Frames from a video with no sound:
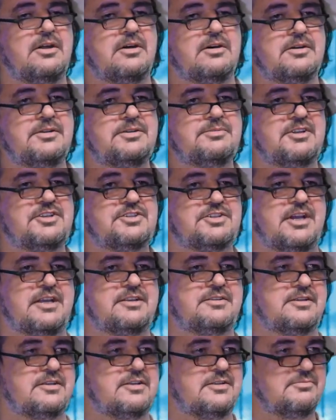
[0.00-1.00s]
Und man
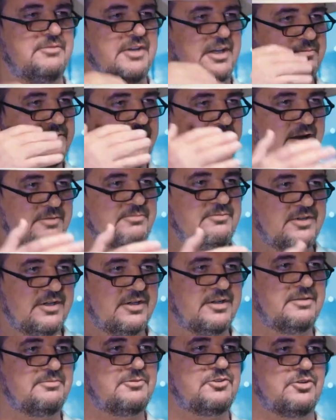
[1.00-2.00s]
steigt dann eben nach einem halben
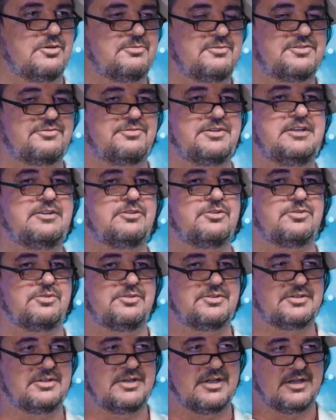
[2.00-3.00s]
Jahr in Term 3 dort
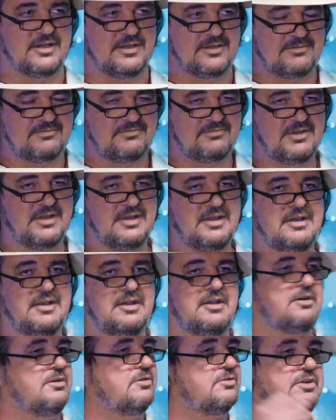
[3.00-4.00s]
unten ein
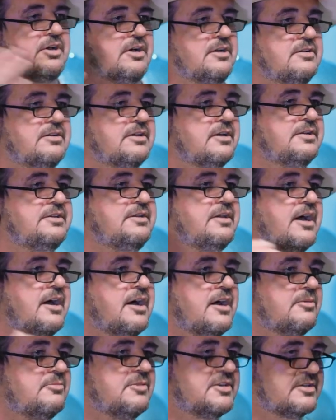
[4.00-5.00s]
und kann da ein
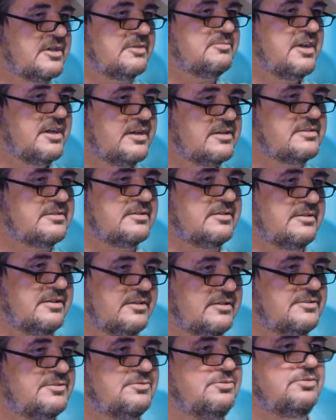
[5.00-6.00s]
Jahr mit dabei sein.
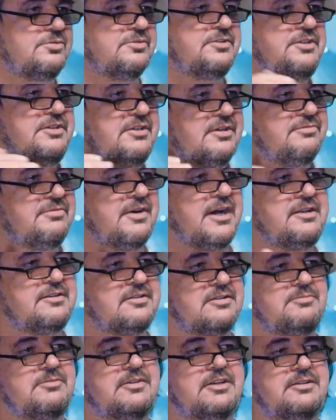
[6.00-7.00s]
Alles gut und hier
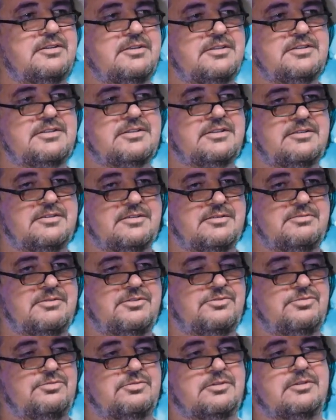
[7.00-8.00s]
weitermachen in sein
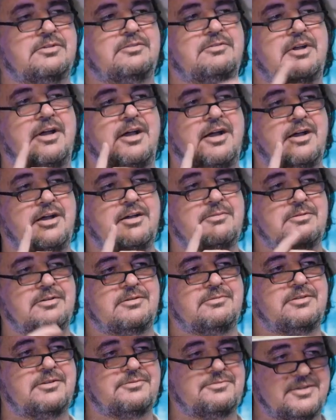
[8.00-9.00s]
Abitur.
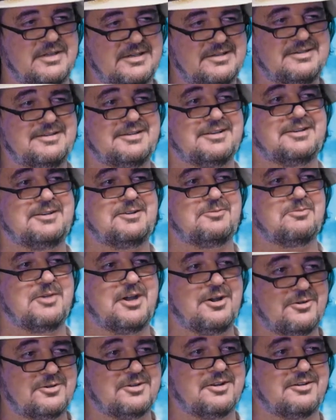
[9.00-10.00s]
Aber wir fanden dann eben
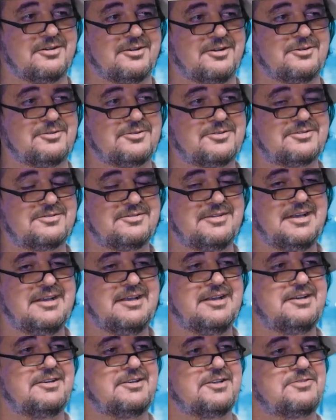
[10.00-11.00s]
auch heraus,
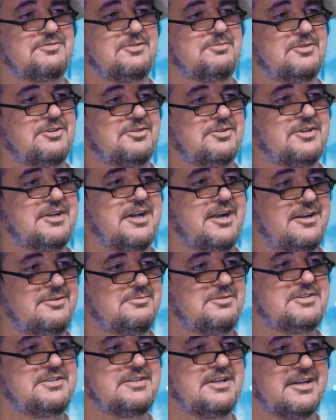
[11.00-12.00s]
dass wenn man noch ein
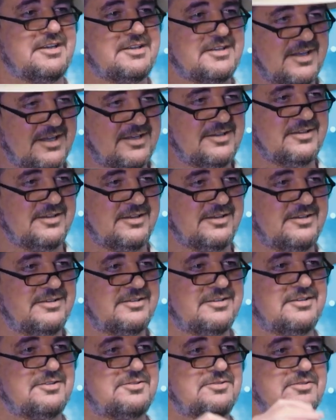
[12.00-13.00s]
halbes Jahr
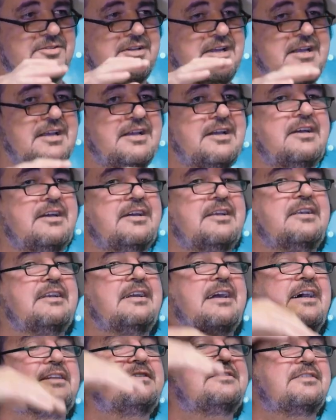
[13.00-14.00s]
dranhängt, also ein
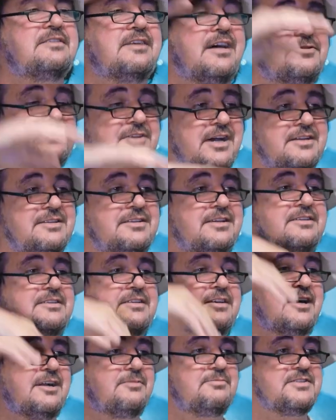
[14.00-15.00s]
ganz, also
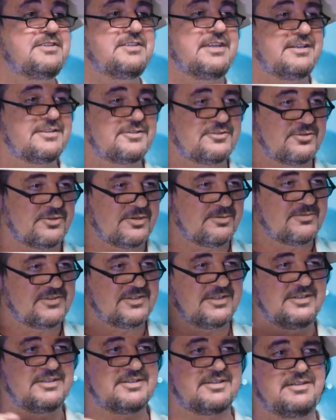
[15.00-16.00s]
anderthalb, six Terms
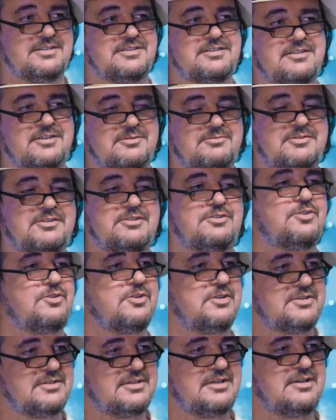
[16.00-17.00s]
insgesamt in
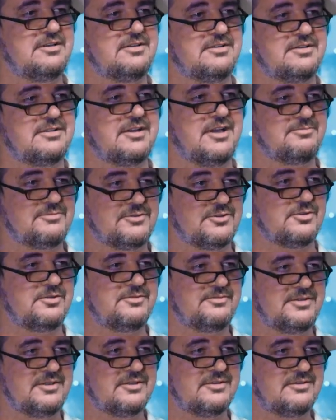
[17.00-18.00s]
Neuseeland
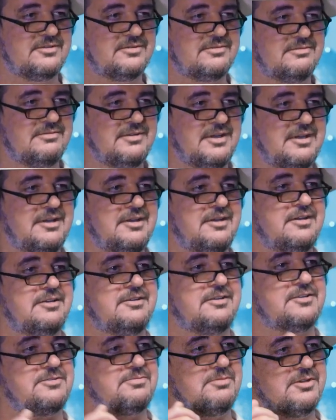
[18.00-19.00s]
absolviert,
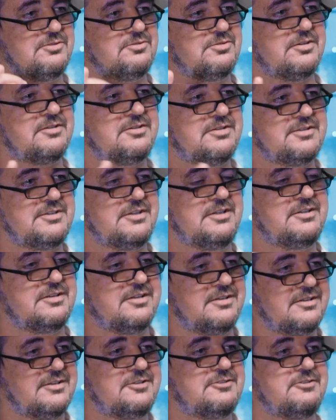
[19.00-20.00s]
dass man dort das
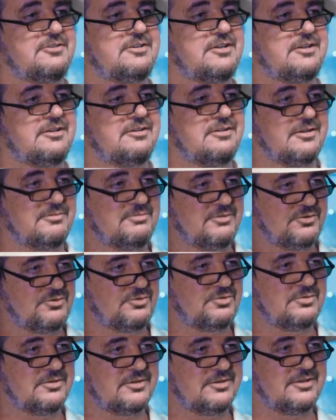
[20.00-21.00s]
internationale
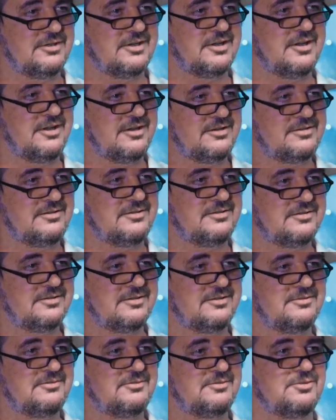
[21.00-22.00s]
Abitur erreichen
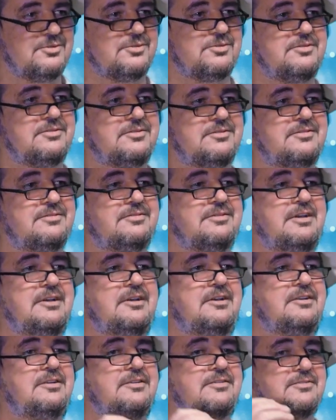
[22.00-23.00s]
kann und
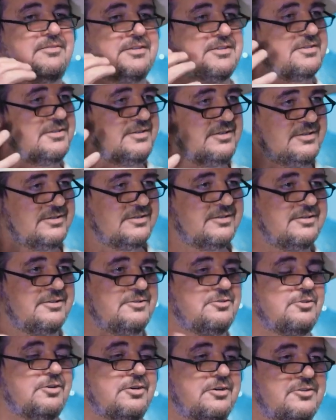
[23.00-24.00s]
was hier
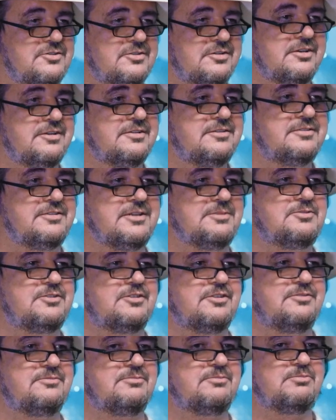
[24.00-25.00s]
in Deutschland, selbst
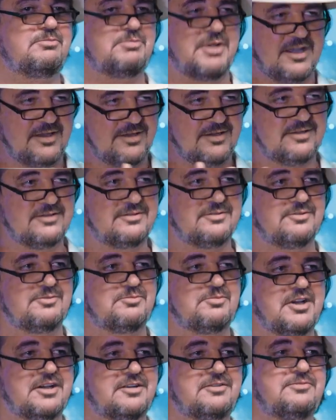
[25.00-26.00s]
in Bayern
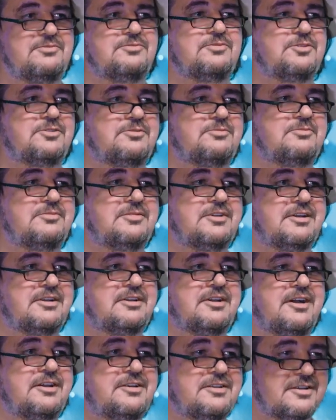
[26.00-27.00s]
und
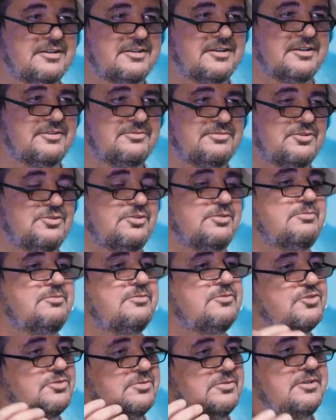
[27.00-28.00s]
Baden-Württemberg anerkannt wird, um
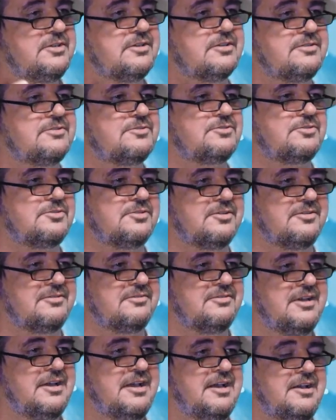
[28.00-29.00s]
studieren zu
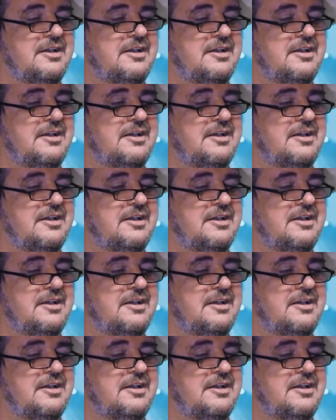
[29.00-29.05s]
können.